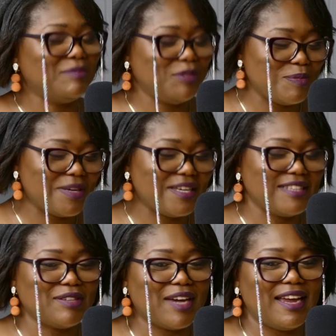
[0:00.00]
Monsieur Minguin
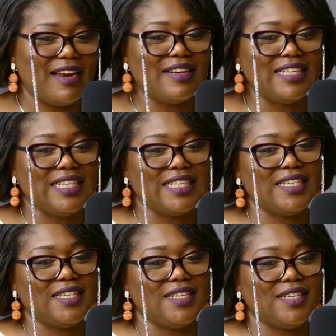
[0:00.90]
sera là
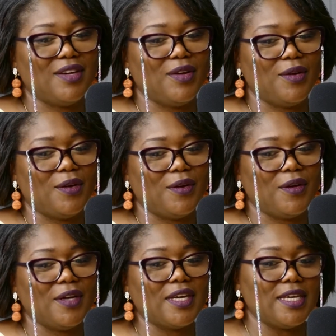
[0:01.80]
et, euh,
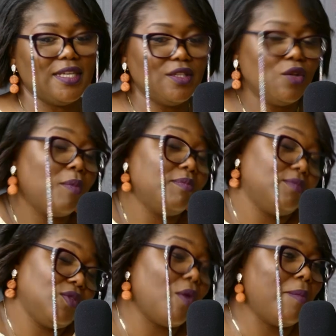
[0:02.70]

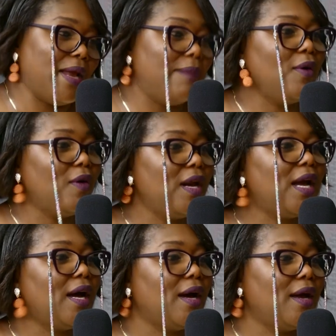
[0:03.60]
normalement
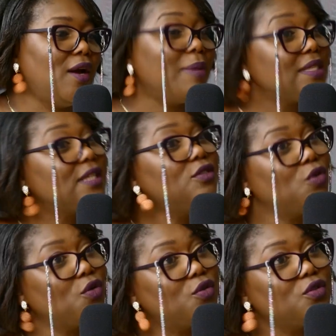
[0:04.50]
l'ambassade du
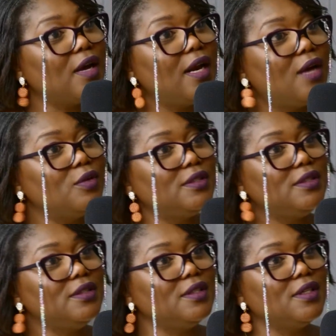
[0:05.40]
Congo sera là aussi.